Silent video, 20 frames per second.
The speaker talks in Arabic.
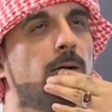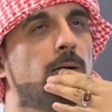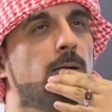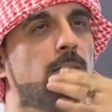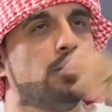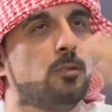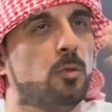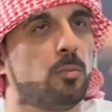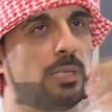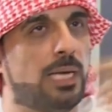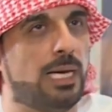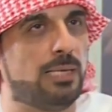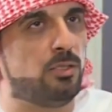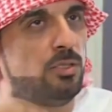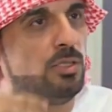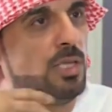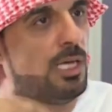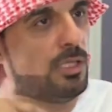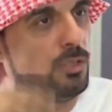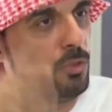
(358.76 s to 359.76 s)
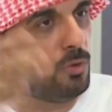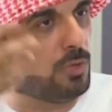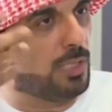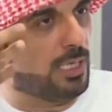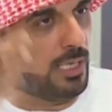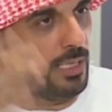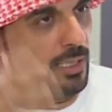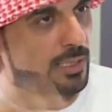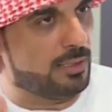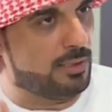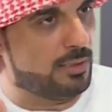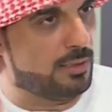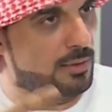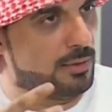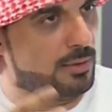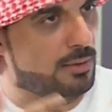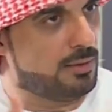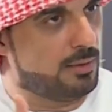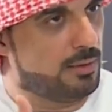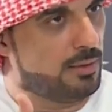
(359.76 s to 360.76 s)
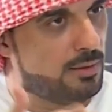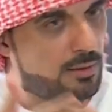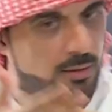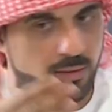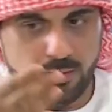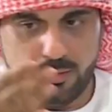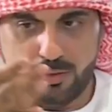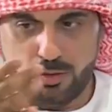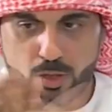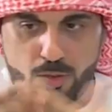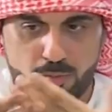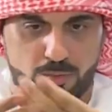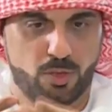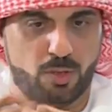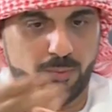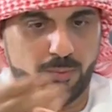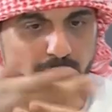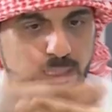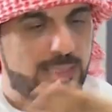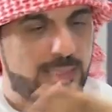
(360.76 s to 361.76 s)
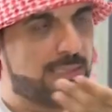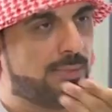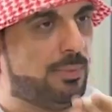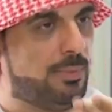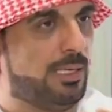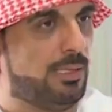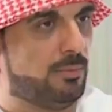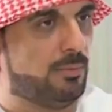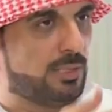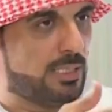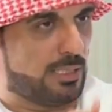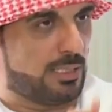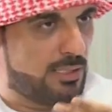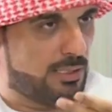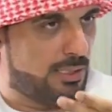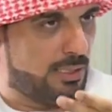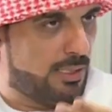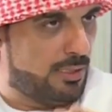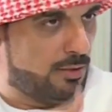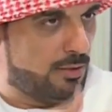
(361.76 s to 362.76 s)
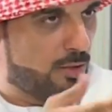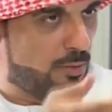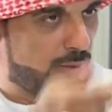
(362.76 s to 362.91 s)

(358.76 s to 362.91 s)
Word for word: يوم كانوا ينادونها يوم يوم اللست مع المدرسة يوم